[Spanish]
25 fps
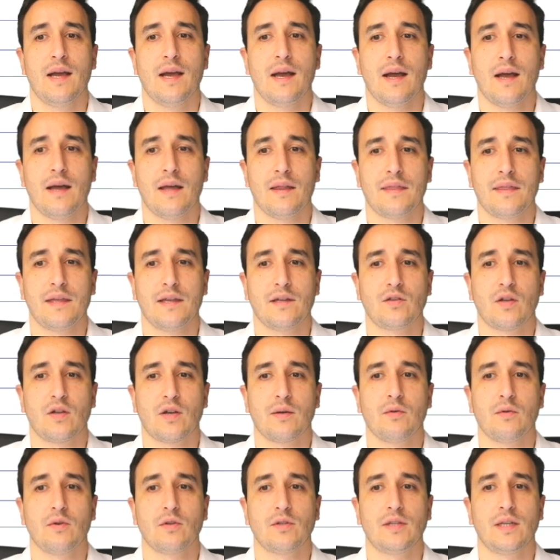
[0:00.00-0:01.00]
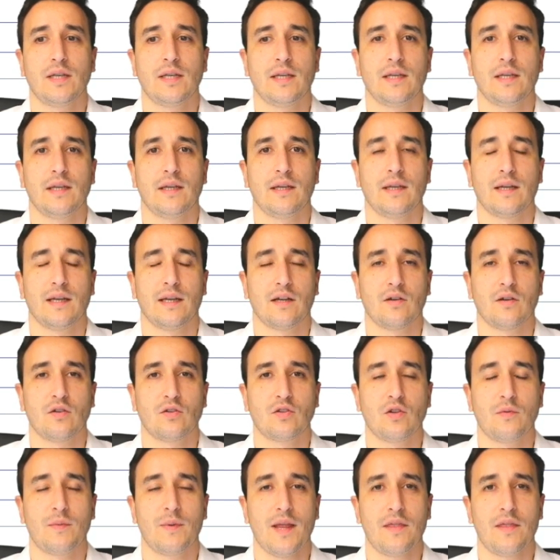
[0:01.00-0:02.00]
a cierto rebote en el
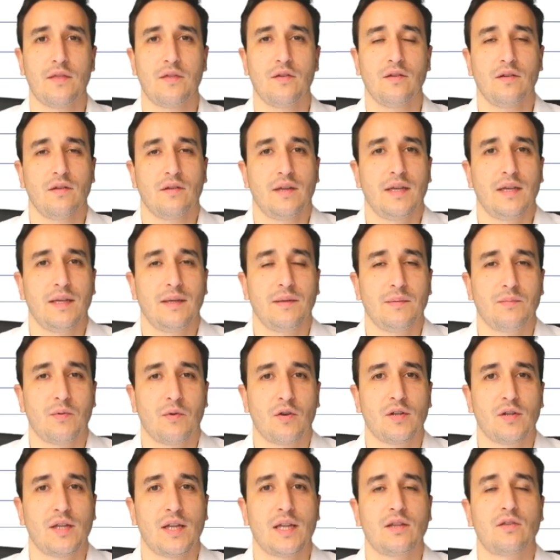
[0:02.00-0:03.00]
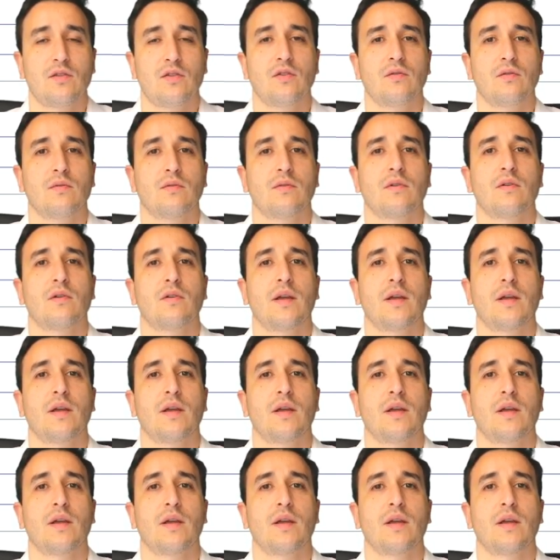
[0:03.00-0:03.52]
corto plazo y por lo tanto